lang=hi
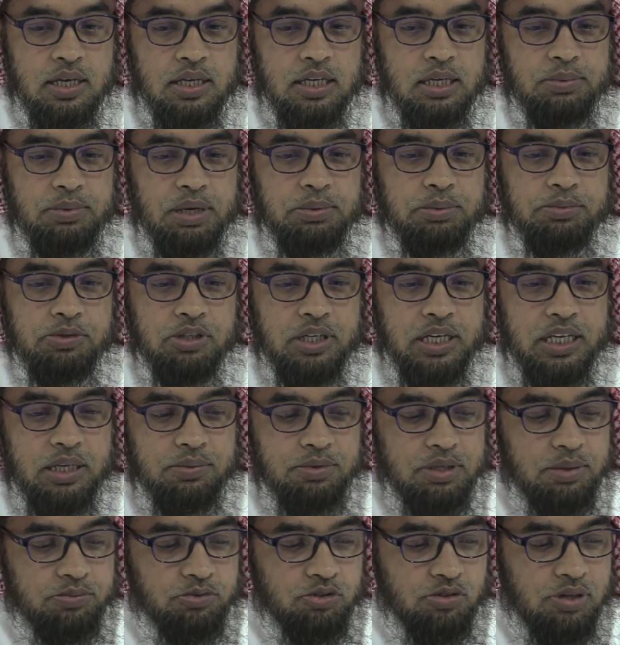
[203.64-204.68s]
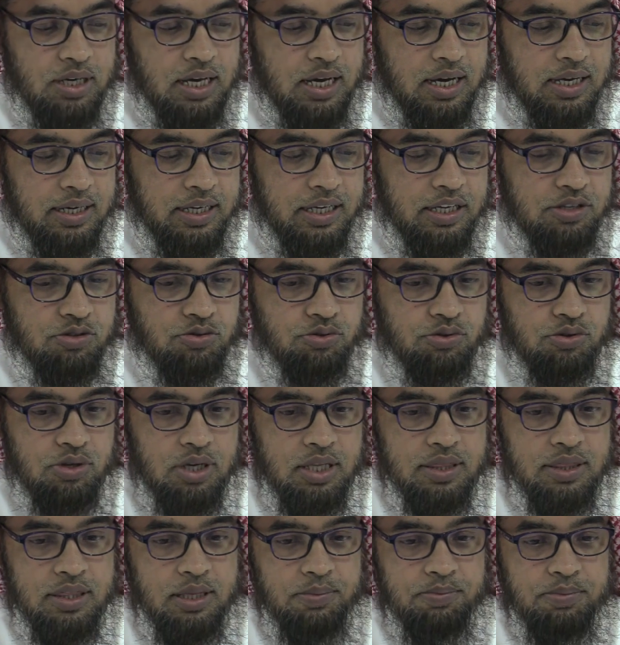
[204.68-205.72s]
इमाम इबनकैम रहमत जो
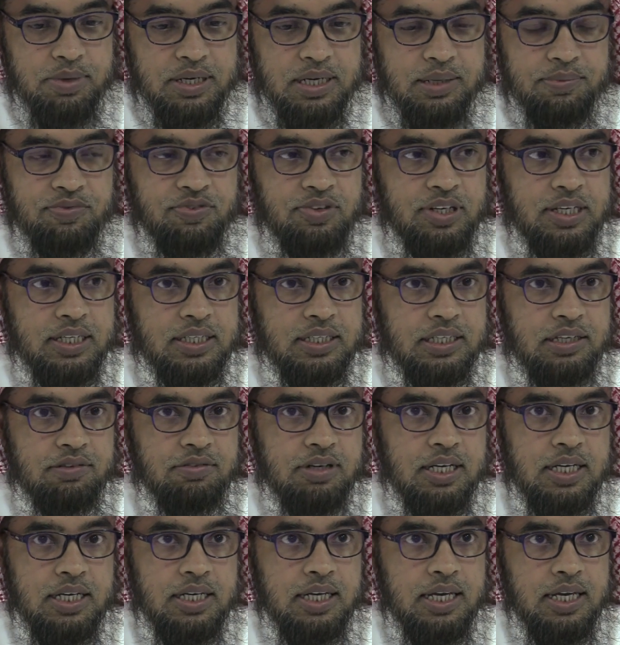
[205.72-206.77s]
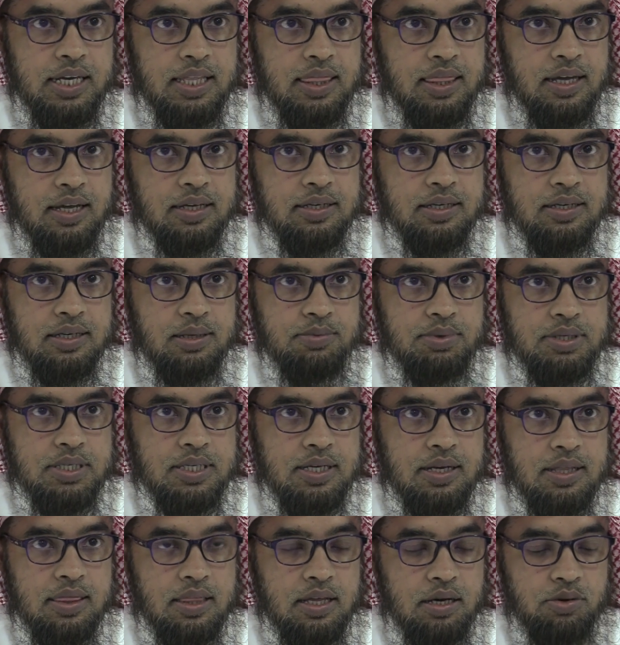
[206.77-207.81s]
अतिब नबी लिखने वाले हैं अल्लाह के नबी
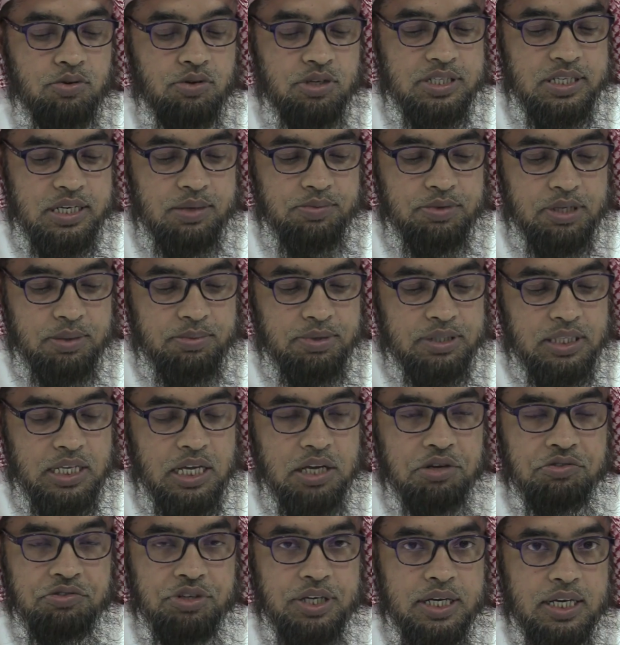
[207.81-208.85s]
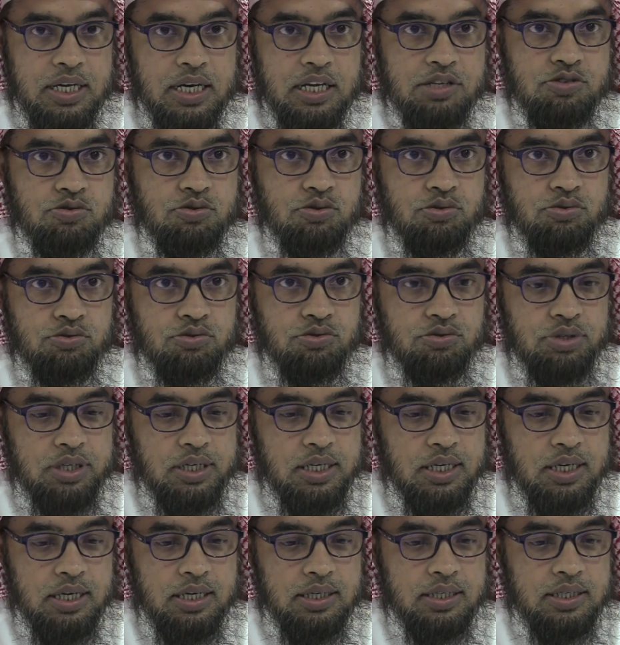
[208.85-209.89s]
सल्लल्लाहु अलैहि वसल्लम के बताए हुए इलाज को उन्होंने
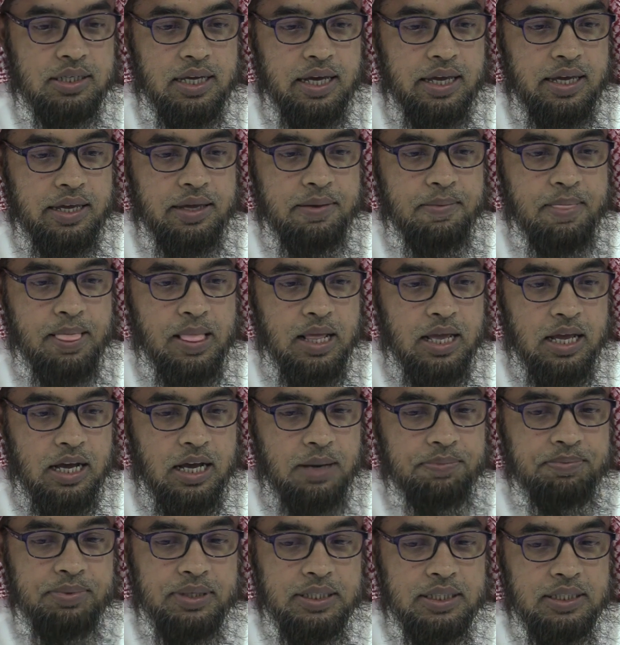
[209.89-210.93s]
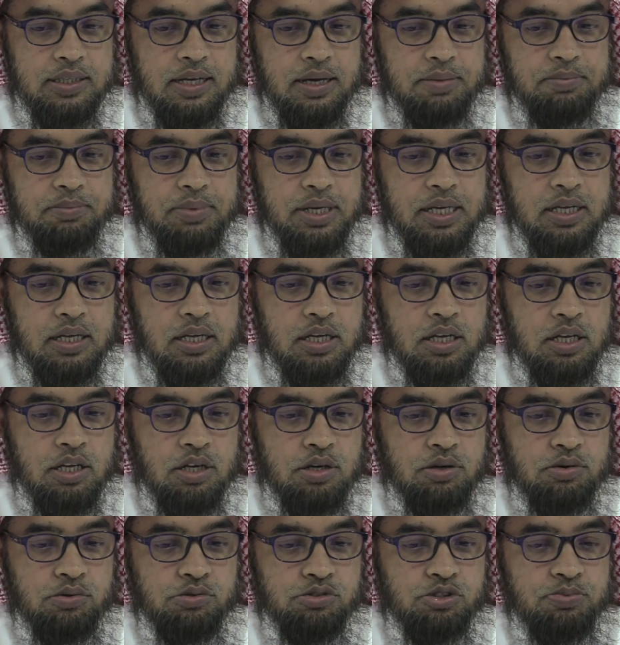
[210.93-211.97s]
नकल किया है अपनी किताब में
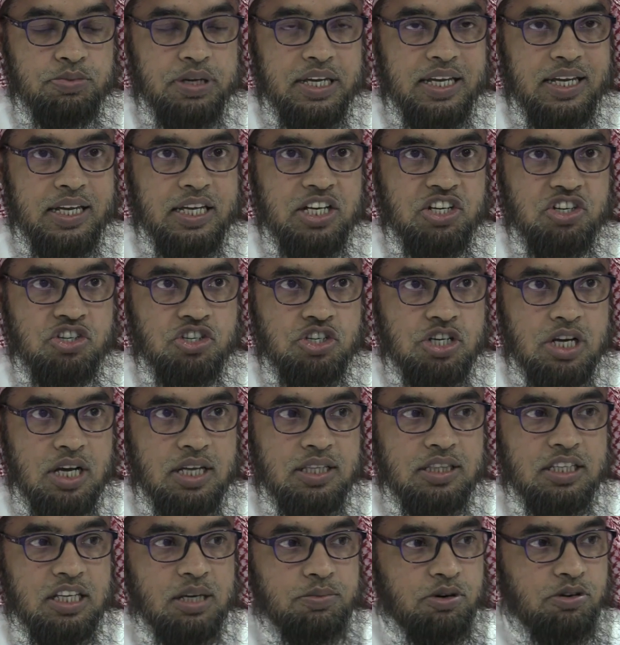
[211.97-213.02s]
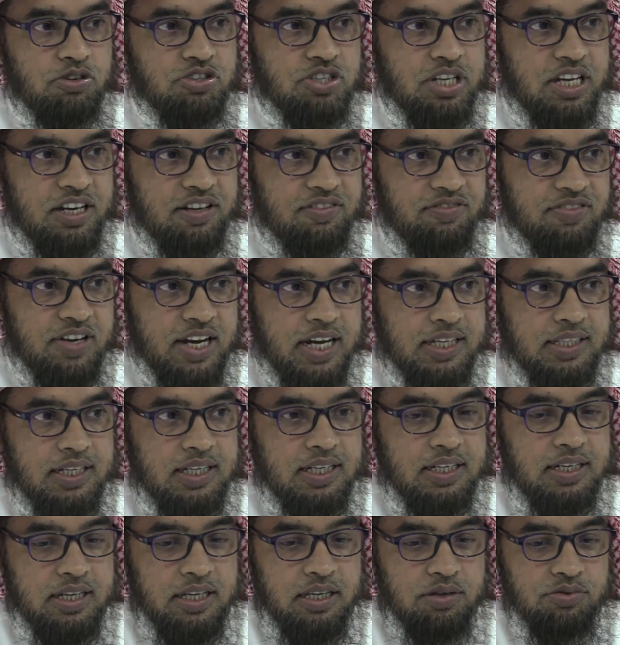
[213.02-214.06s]
उसमें शहद के बहुत सारे फ़ायदे
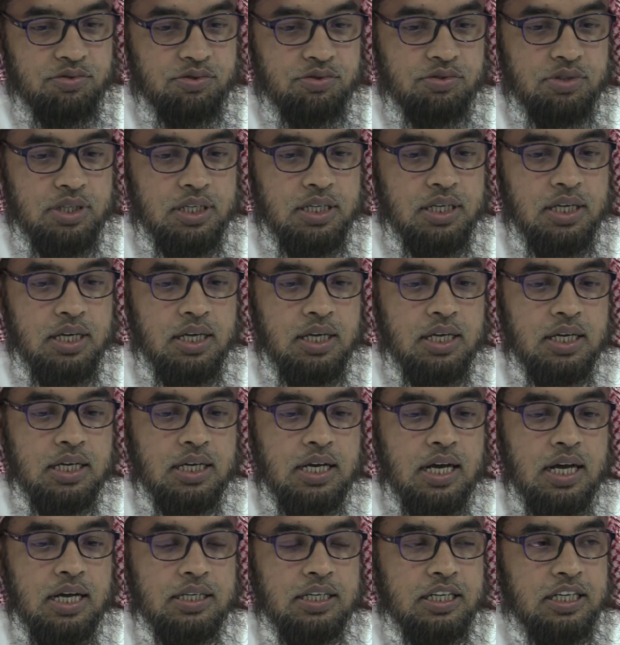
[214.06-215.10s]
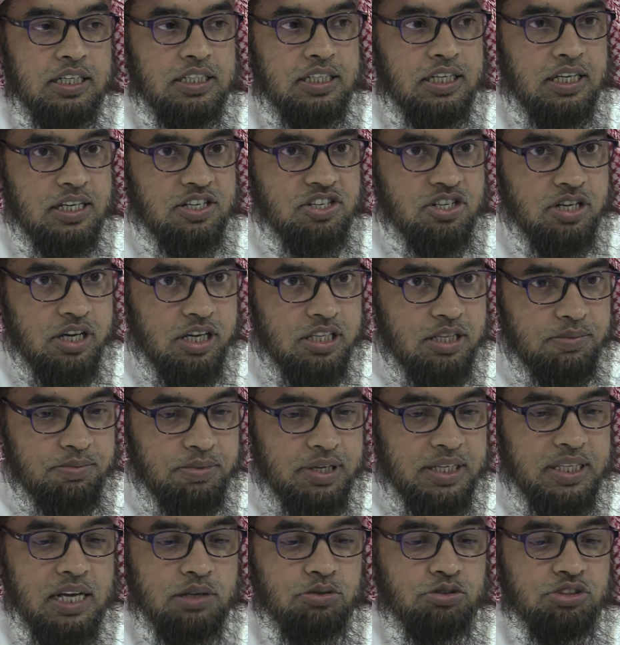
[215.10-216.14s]
गिनाया उन्होंने कहा कि ये शहद
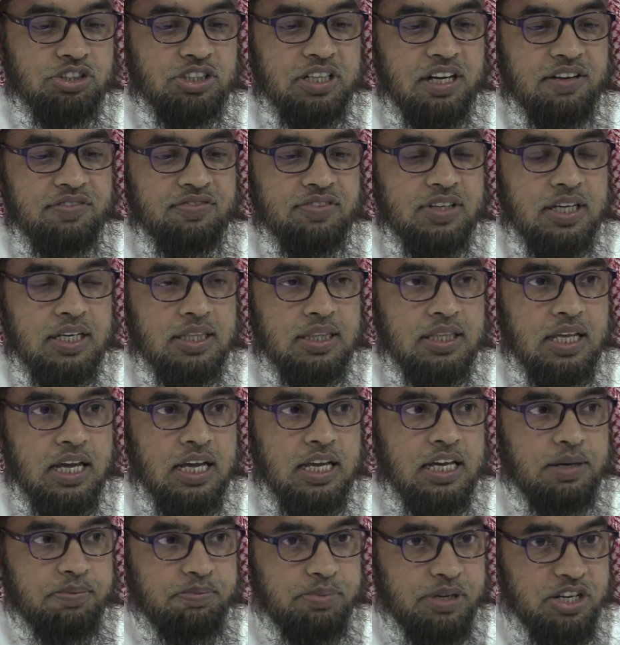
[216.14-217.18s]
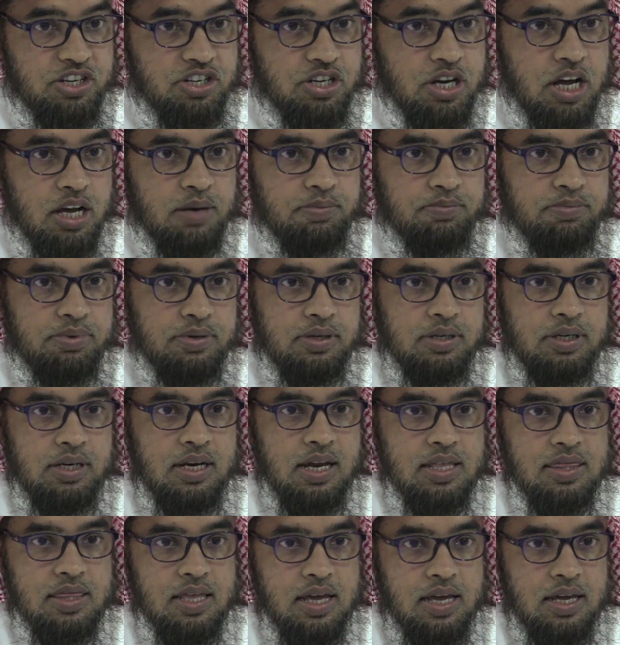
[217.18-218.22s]
मैदा को साफ़ करता है पेशाब
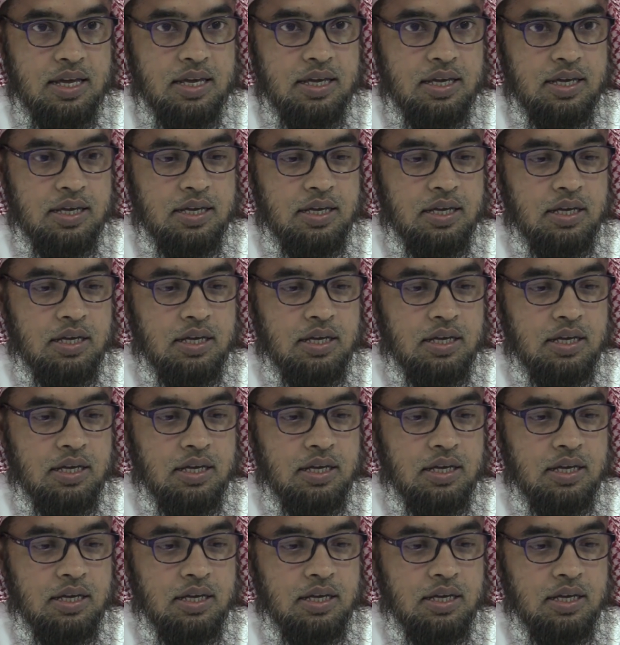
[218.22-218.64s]
लाता है